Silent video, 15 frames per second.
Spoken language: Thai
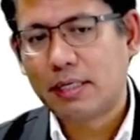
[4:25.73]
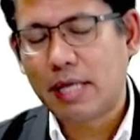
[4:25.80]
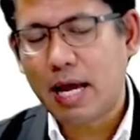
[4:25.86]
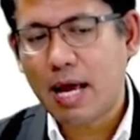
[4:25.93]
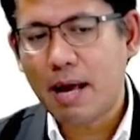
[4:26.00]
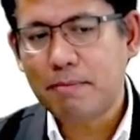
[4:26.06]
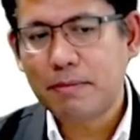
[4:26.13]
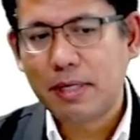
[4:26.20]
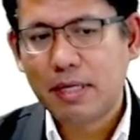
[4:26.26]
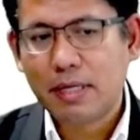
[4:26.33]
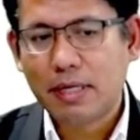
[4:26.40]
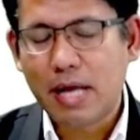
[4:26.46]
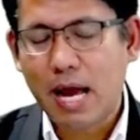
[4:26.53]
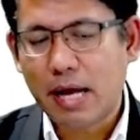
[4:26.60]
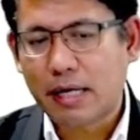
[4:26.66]
นะครับ
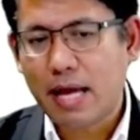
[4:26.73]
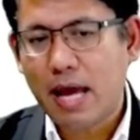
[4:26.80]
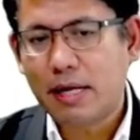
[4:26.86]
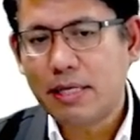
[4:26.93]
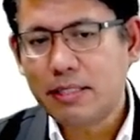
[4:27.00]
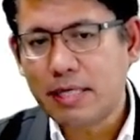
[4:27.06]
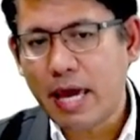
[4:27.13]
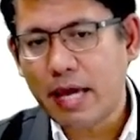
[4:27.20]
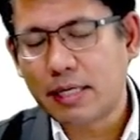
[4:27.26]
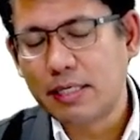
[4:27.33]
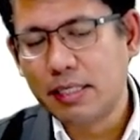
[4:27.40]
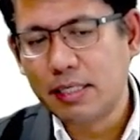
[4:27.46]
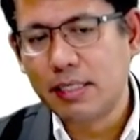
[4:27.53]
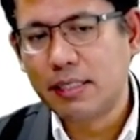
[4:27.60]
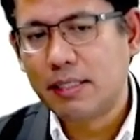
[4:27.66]
การเล่นแชร์
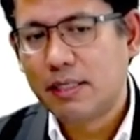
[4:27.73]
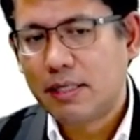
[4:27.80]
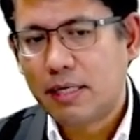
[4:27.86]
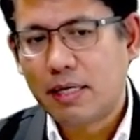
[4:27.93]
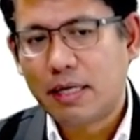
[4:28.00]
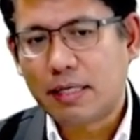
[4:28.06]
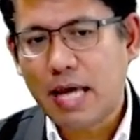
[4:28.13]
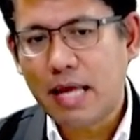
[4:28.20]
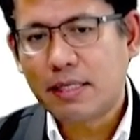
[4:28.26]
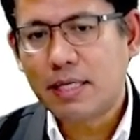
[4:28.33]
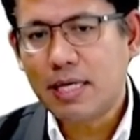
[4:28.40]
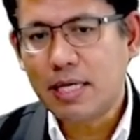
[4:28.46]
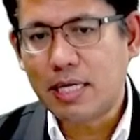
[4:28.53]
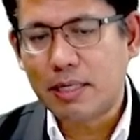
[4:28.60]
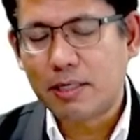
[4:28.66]
คือการ
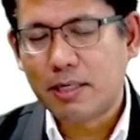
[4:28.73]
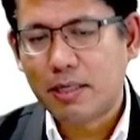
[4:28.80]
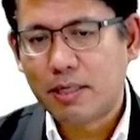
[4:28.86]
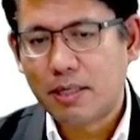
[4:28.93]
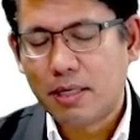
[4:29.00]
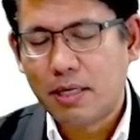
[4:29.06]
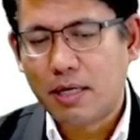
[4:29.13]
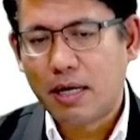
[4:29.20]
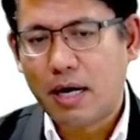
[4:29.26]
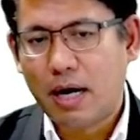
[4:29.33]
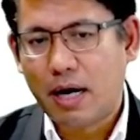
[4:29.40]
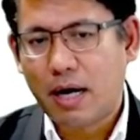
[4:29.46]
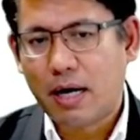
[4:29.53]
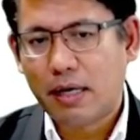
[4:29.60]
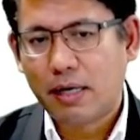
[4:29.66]
ที่
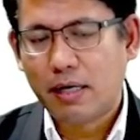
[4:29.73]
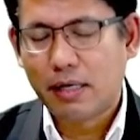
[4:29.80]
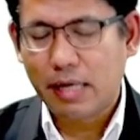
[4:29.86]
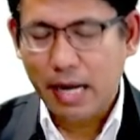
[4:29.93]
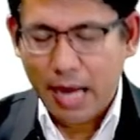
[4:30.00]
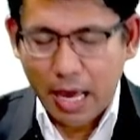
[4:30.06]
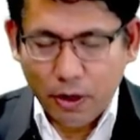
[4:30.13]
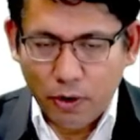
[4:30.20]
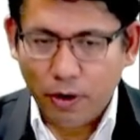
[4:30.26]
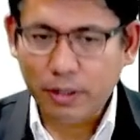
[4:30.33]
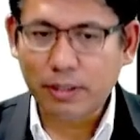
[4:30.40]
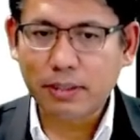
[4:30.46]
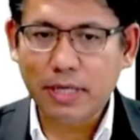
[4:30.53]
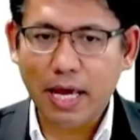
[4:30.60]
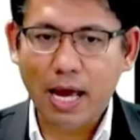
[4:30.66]
หลายๆคน
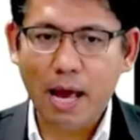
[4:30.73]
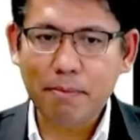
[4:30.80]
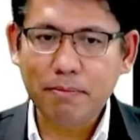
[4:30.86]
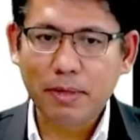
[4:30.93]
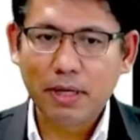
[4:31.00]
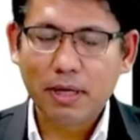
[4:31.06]
นะครับ